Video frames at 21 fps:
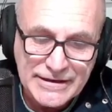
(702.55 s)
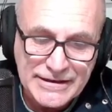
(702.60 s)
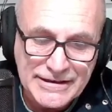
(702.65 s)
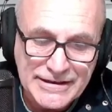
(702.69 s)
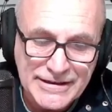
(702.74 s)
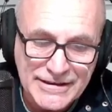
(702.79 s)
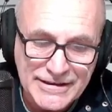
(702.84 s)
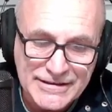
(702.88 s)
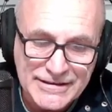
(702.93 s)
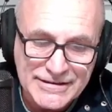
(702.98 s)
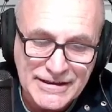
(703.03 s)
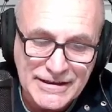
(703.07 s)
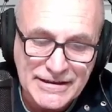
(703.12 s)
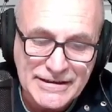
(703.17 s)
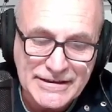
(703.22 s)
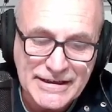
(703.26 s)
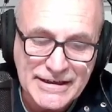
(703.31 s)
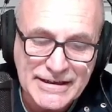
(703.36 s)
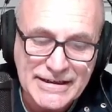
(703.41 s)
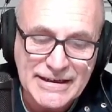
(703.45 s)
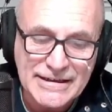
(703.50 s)
Y dice,
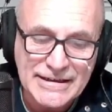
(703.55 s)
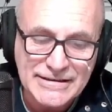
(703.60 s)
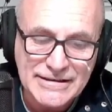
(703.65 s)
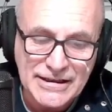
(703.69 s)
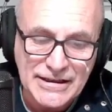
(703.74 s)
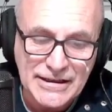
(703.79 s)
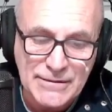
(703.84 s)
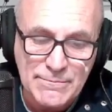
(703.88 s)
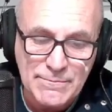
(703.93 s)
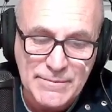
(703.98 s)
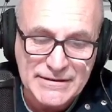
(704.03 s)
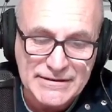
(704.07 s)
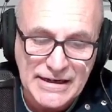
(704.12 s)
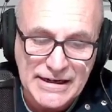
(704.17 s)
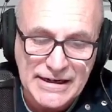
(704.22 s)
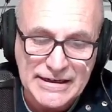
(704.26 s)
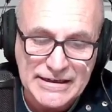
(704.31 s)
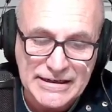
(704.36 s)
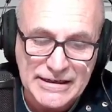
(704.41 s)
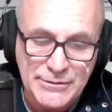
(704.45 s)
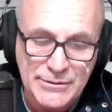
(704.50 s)
y es que antes de
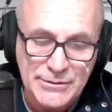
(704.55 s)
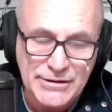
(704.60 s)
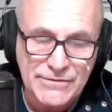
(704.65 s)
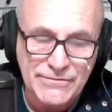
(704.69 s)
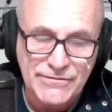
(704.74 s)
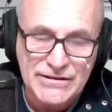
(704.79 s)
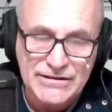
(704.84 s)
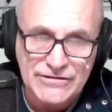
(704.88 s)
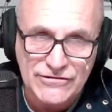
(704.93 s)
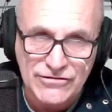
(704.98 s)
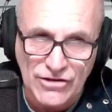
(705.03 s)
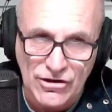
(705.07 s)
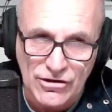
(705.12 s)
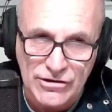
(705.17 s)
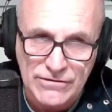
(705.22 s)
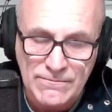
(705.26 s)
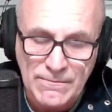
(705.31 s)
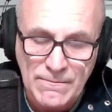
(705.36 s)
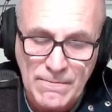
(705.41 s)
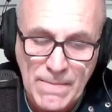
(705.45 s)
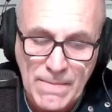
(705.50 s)
empezar a escribir
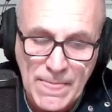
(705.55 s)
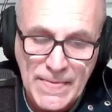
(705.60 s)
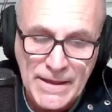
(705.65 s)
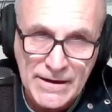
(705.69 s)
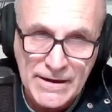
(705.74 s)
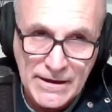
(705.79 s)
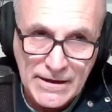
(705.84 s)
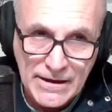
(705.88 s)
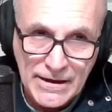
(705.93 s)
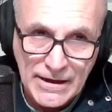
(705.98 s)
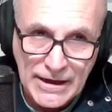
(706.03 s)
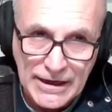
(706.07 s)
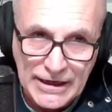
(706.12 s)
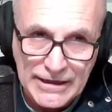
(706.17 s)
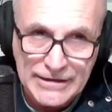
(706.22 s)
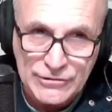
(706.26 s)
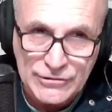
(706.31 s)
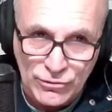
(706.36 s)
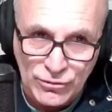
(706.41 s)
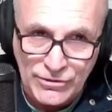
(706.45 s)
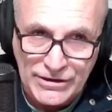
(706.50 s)
ficción,
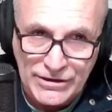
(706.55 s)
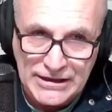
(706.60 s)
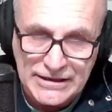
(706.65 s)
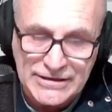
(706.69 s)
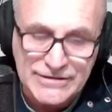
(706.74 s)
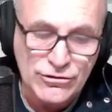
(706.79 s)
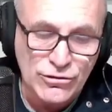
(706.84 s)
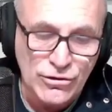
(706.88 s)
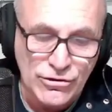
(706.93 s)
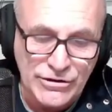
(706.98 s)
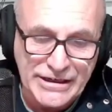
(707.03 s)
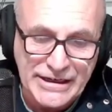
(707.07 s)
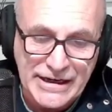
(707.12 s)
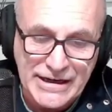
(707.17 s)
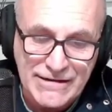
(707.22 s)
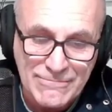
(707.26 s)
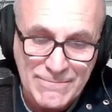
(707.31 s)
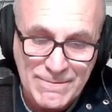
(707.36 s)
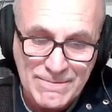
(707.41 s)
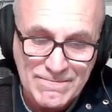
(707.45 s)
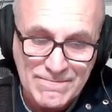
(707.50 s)
estudié
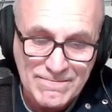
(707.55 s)
historia